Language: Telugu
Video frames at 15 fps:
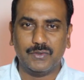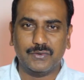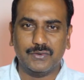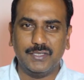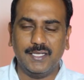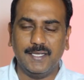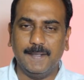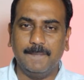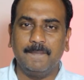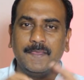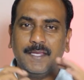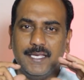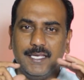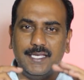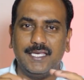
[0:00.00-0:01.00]
ఒకటి ఉండేది
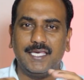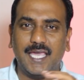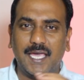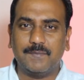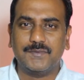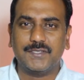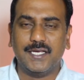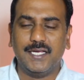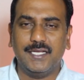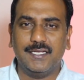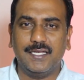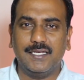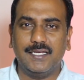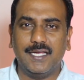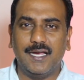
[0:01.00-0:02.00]
ఈ క్యాప్చా
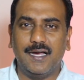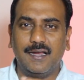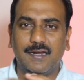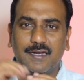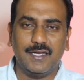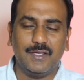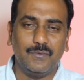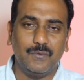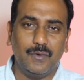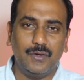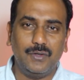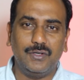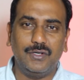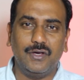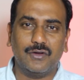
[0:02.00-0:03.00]
ఏంటంటే ఆల్రెడీ
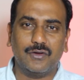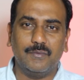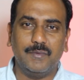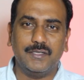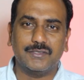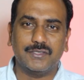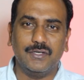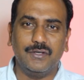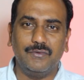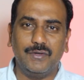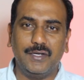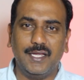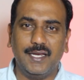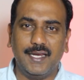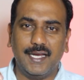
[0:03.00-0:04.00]
ఓల్డ్ డాక్యుమెంట్స్లో
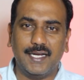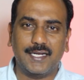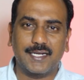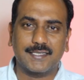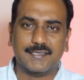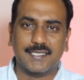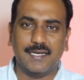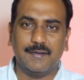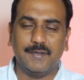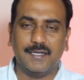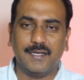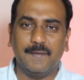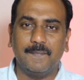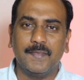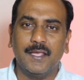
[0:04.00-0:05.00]
ఉండే లెటర్స్
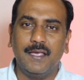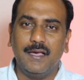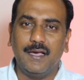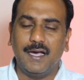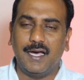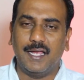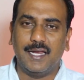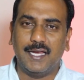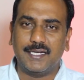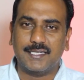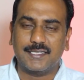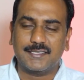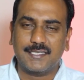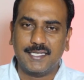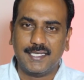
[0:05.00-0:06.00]
అనమాట ఆ
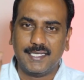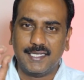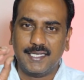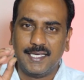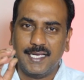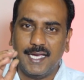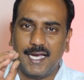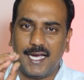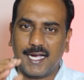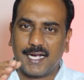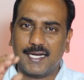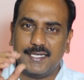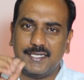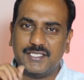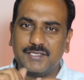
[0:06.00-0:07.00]
లెటర్స్ని
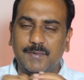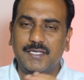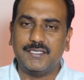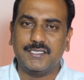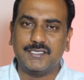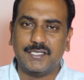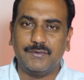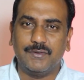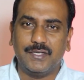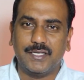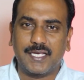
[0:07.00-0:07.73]
అక్కడ డిస్ప్లే చేసేవాడు